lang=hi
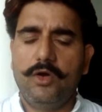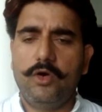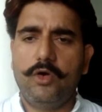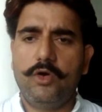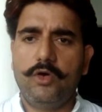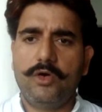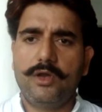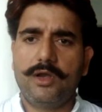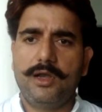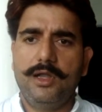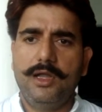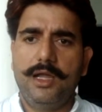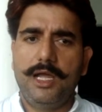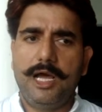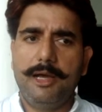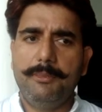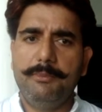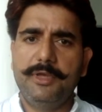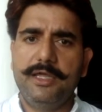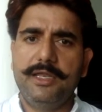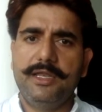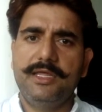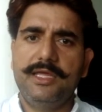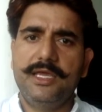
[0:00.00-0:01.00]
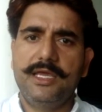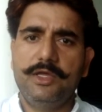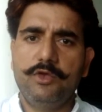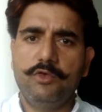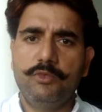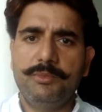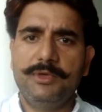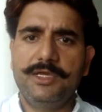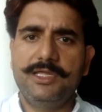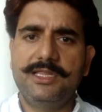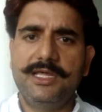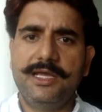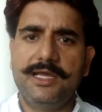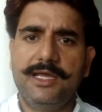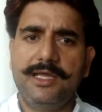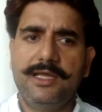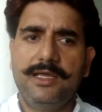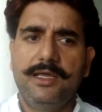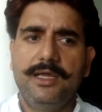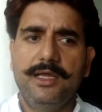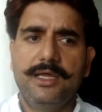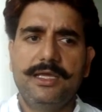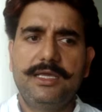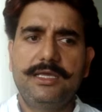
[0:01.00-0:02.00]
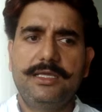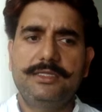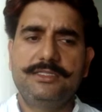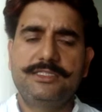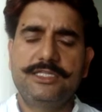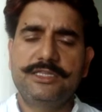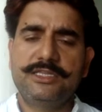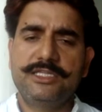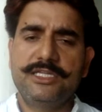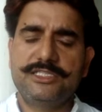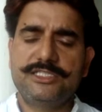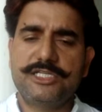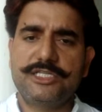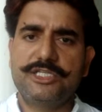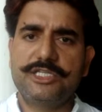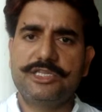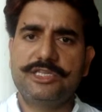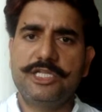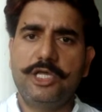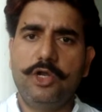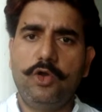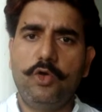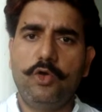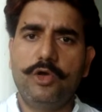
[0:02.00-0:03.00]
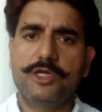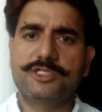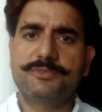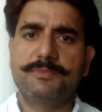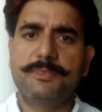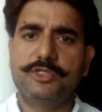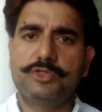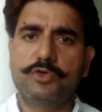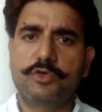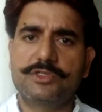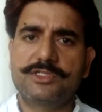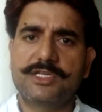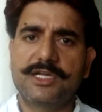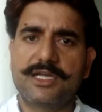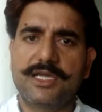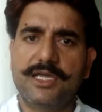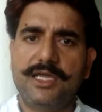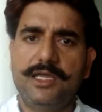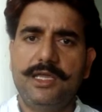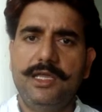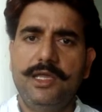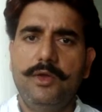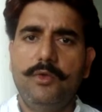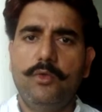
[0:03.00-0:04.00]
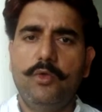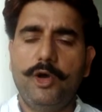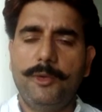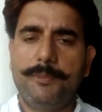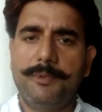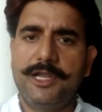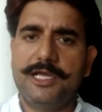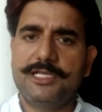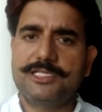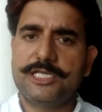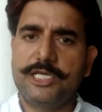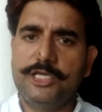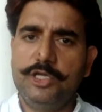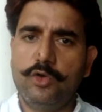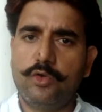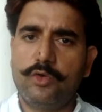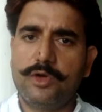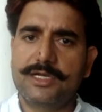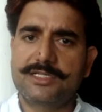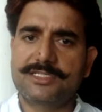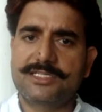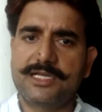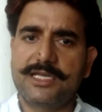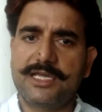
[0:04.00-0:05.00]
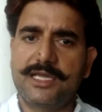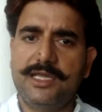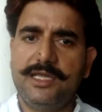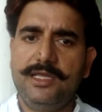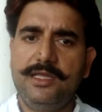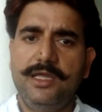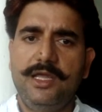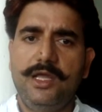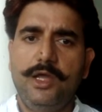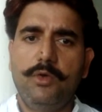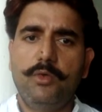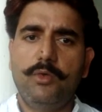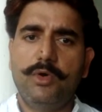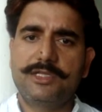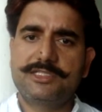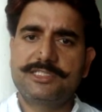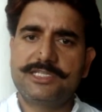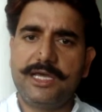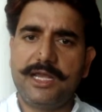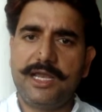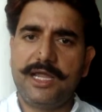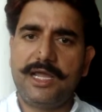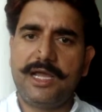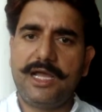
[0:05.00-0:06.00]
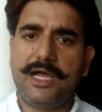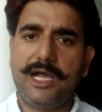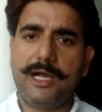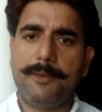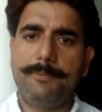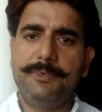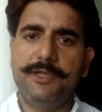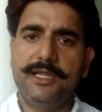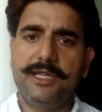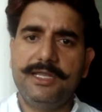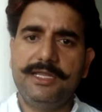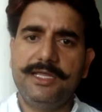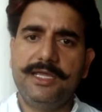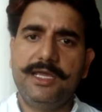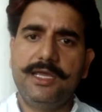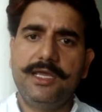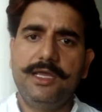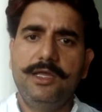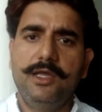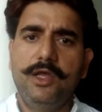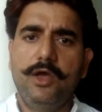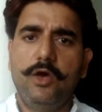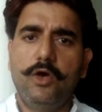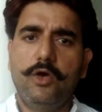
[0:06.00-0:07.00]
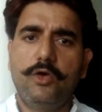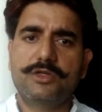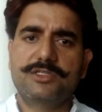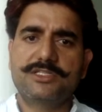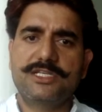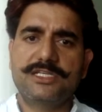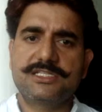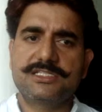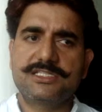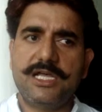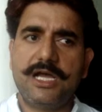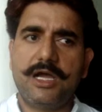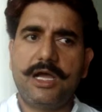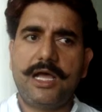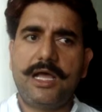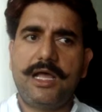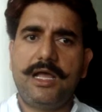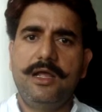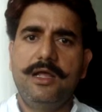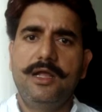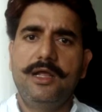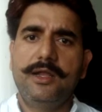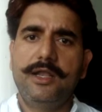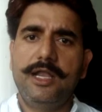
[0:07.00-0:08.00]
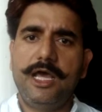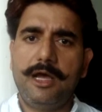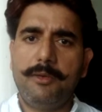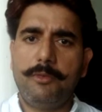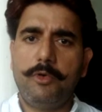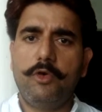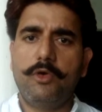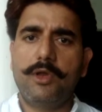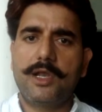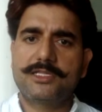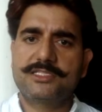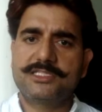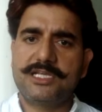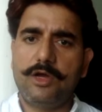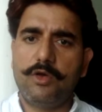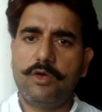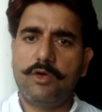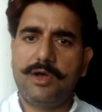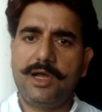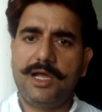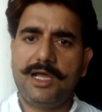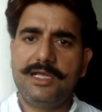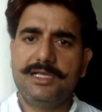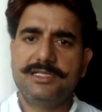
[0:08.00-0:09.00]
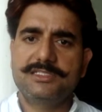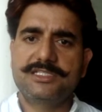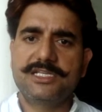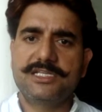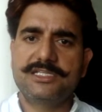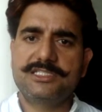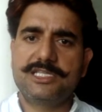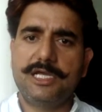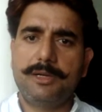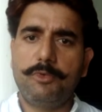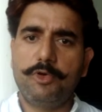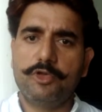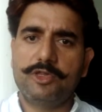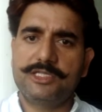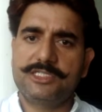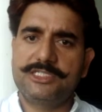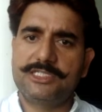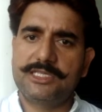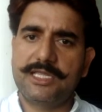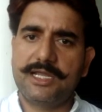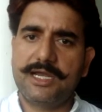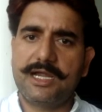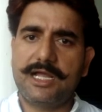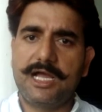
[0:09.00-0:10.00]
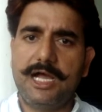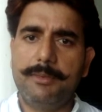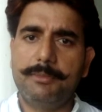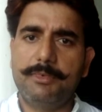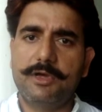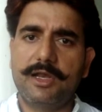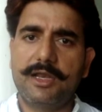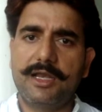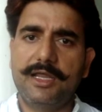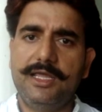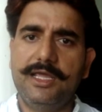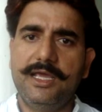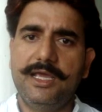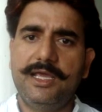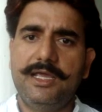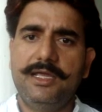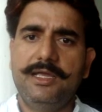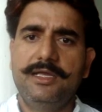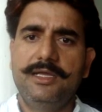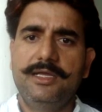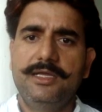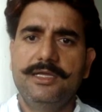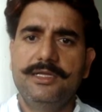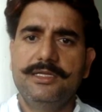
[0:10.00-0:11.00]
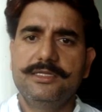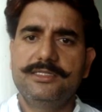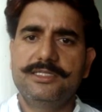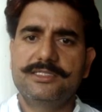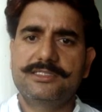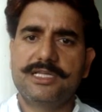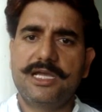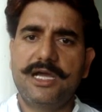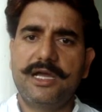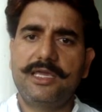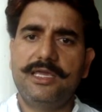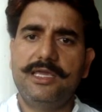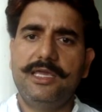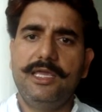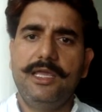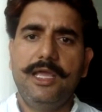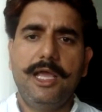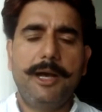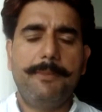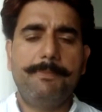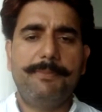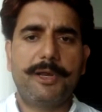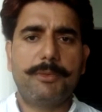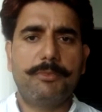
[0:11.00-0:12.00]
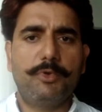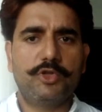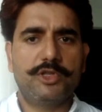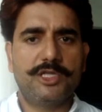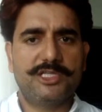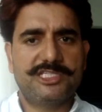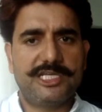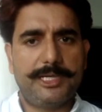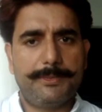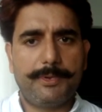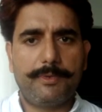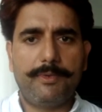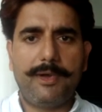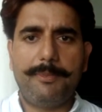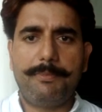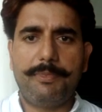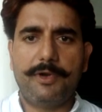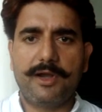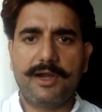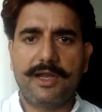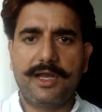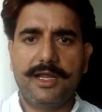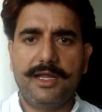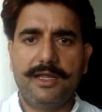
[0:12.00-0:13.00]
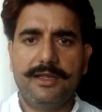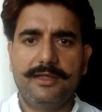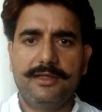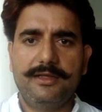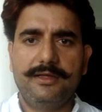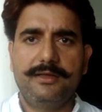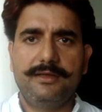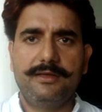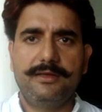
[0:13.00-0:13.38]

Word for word: और अब मेरी यही उम्मीद है कि जितने से जितने लोग इसमें जुड़ सकें वो अपना सहयोग कर सकें वो अच्छा रहेगा अपने लिए और संस्था का नाम और अच्छा होगा संस्था बहुत अच्छी तरह काम कर रही है जिसका कि हम पर बहुत अच्छा प्रभाव पड़ रहा है